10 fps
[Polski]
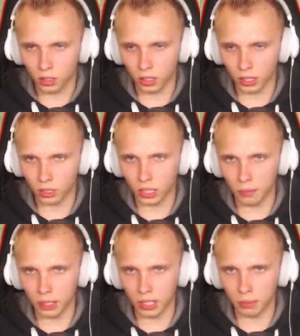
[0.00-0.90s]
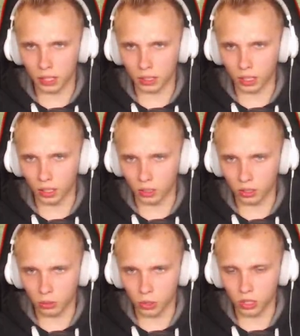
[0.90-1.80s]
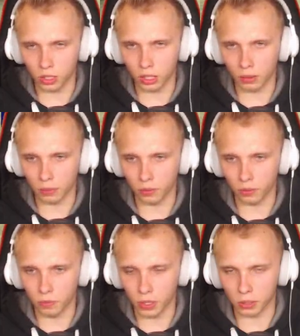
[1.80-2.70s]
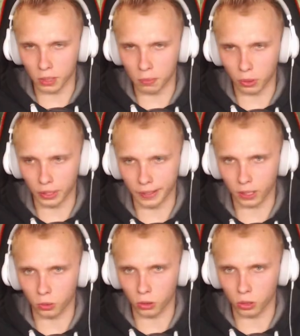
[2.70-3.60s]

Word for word: Kolego, daj mi diamenta. Ej, oni są silni, ja mam na sobie zbroję taką